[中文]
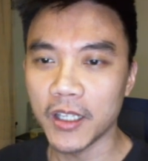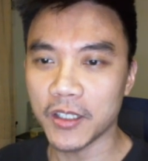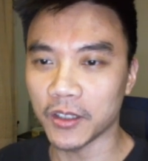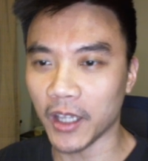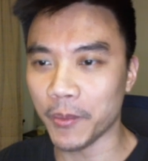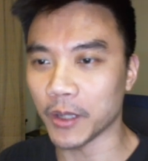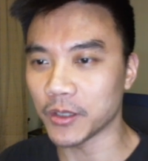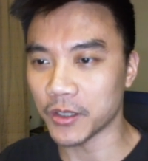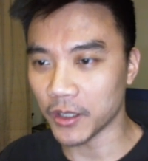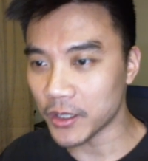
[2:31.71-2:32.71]
请代表
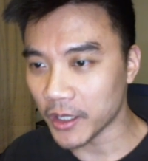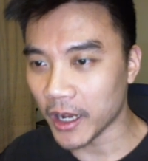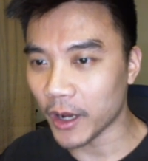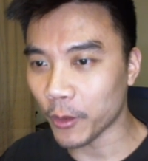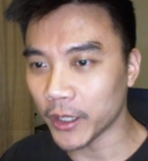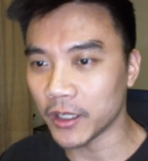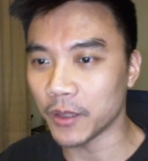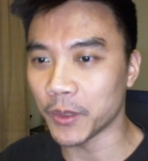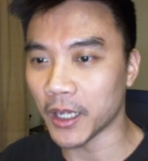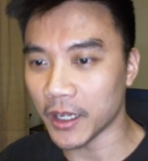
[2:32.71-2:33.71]
着谁谁谁啦，欢迎你
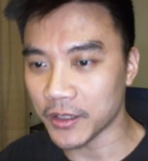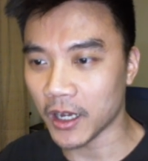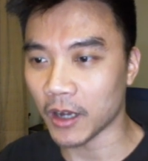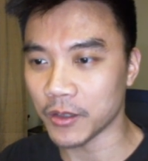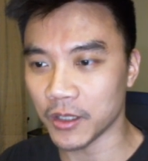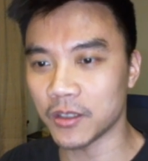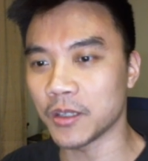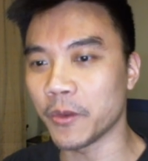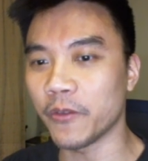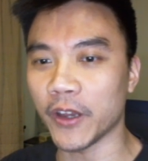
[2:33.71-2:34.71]
们呐，这样好，这
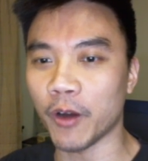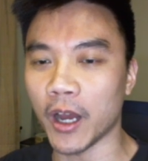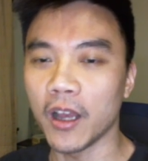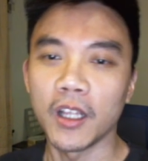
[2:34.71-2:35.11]
前面废话，